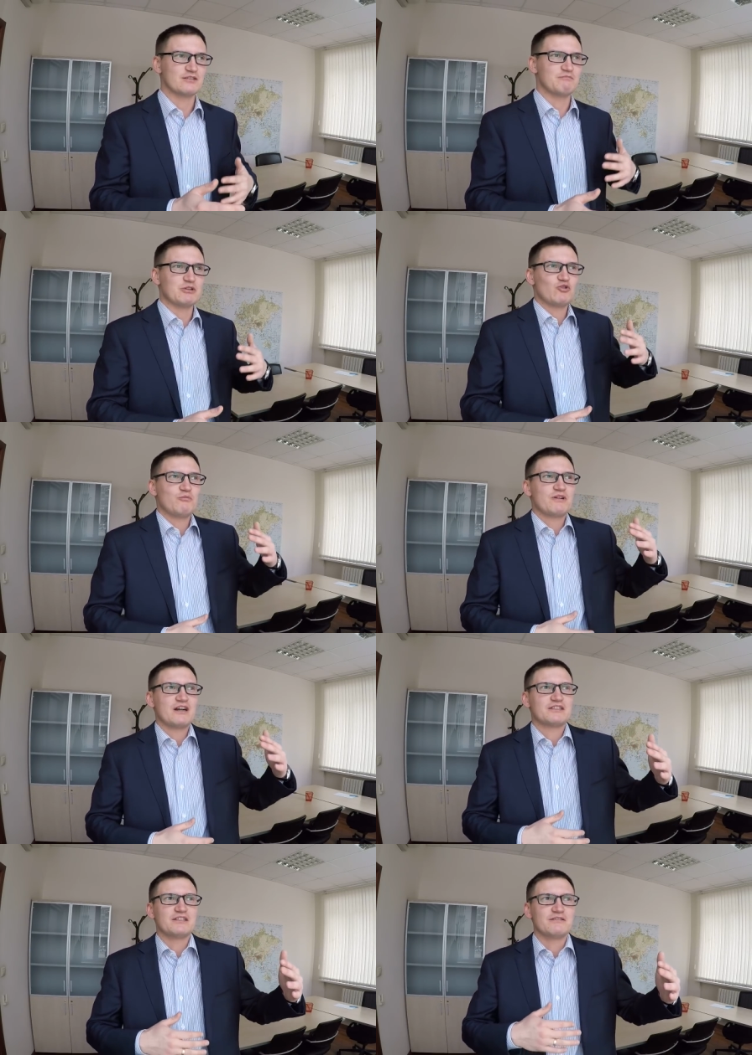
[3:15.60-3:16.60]
потом
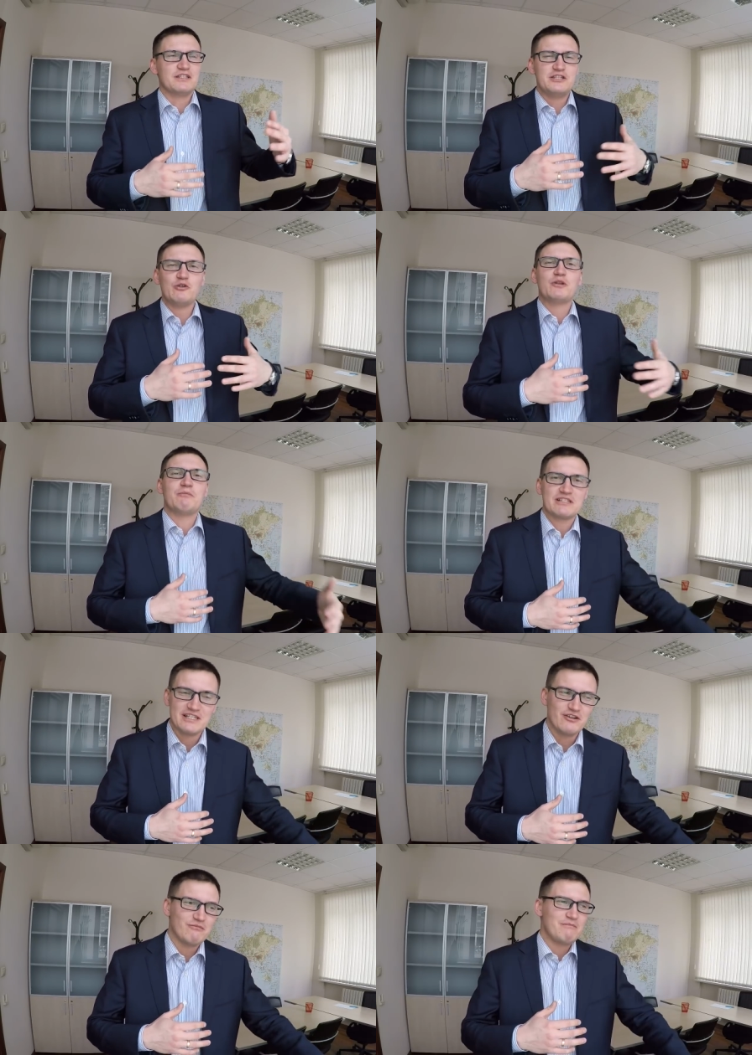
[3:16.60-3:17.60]
как-то дотянули до
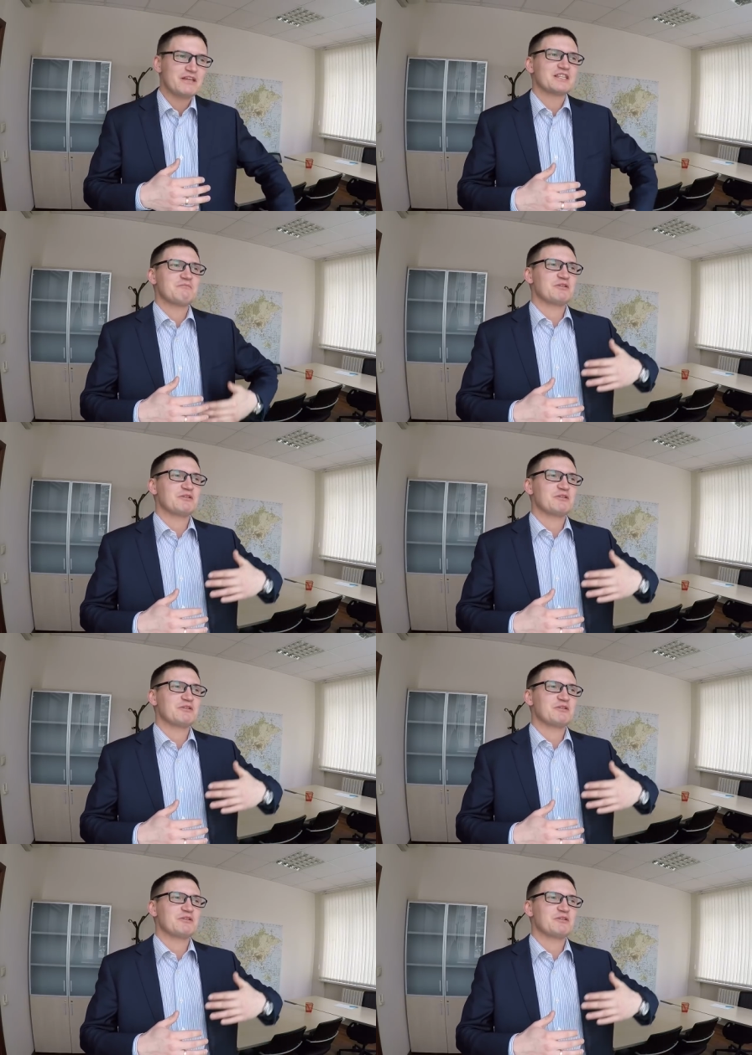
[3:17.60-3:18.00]
последнего момента,